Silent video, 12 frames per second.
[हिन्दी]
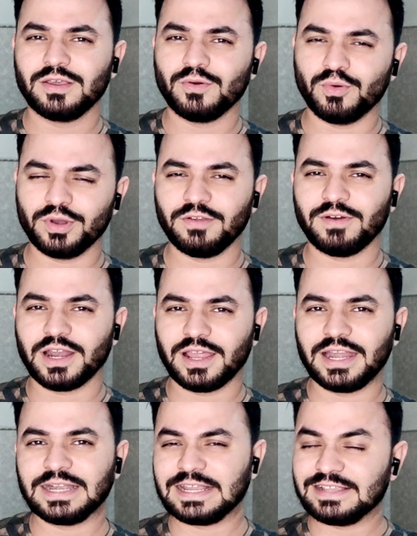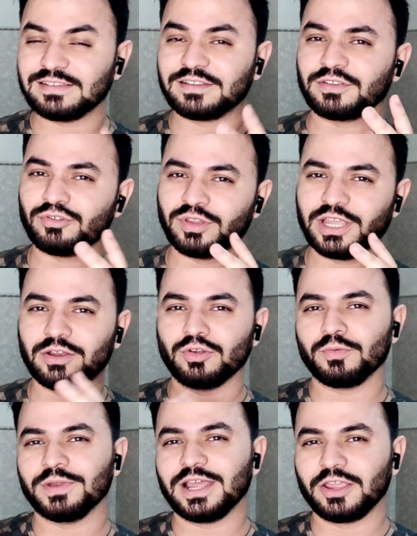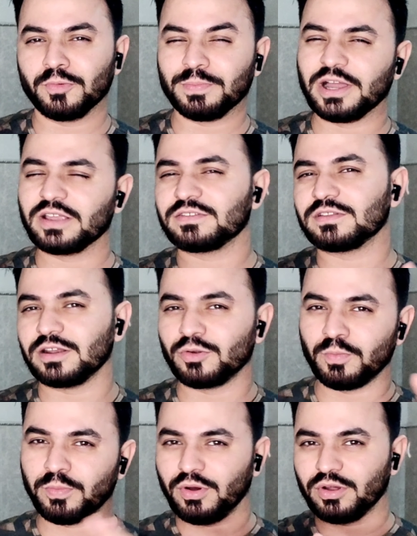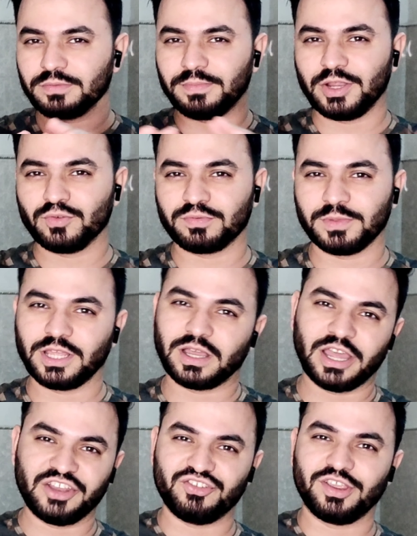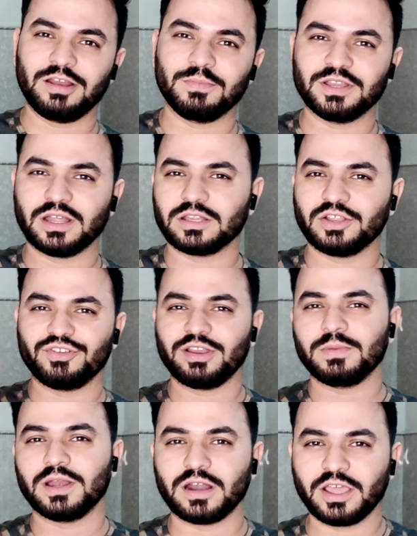होने वाला है टीजर से जो देखने को मिला है कि पाकिस्तान को बहुत मेन उसमें दिखाया जेल में जाता है जेल में लड़ाई